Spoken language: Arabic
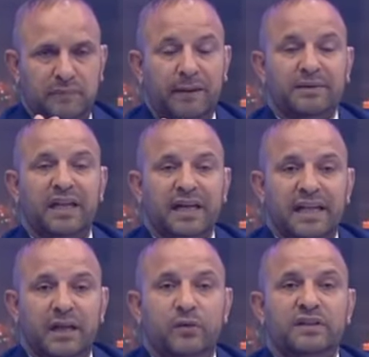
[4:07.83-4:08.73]
عبد الله
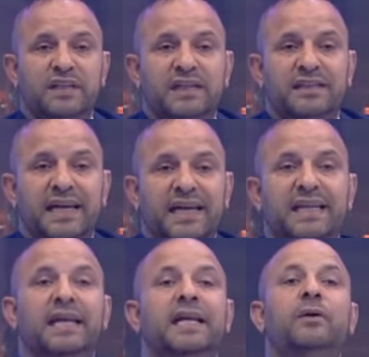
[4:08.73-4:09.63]
القلال وزير
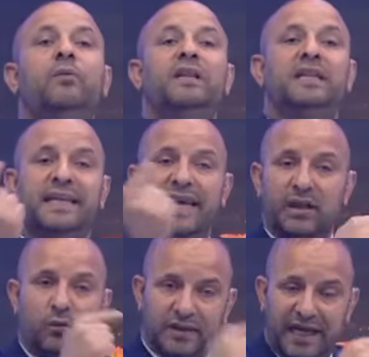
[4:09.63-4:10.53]
الداخليه وقت اللي
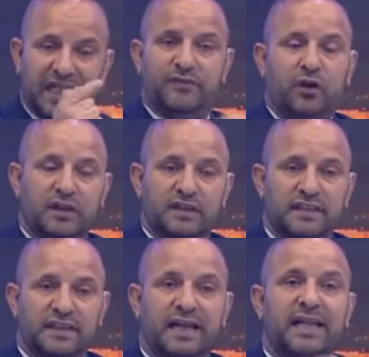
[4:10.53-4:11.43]
كان هو يتعذب في
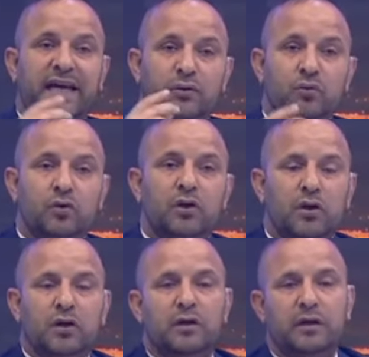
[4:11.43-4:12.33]
91 على انه
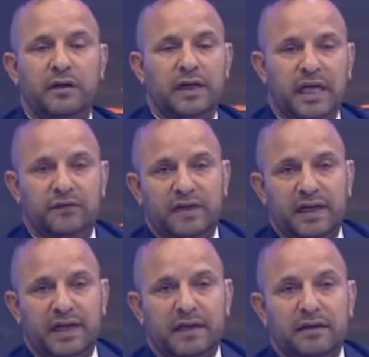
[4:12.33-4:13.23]

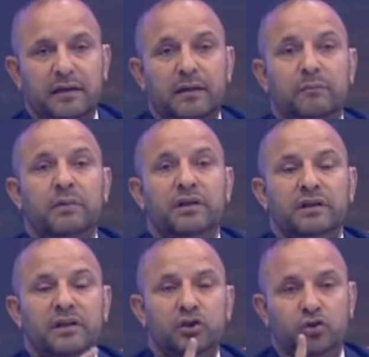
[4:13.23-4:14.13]
الفرار
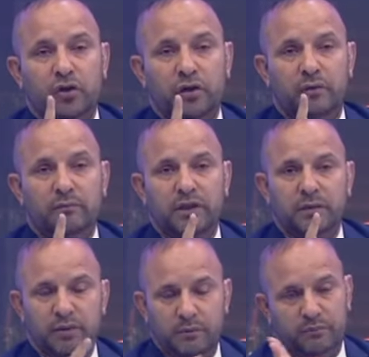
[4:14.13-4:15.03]
من
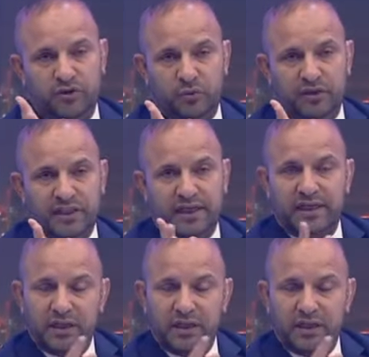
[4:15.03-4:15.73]
من, من سويسرا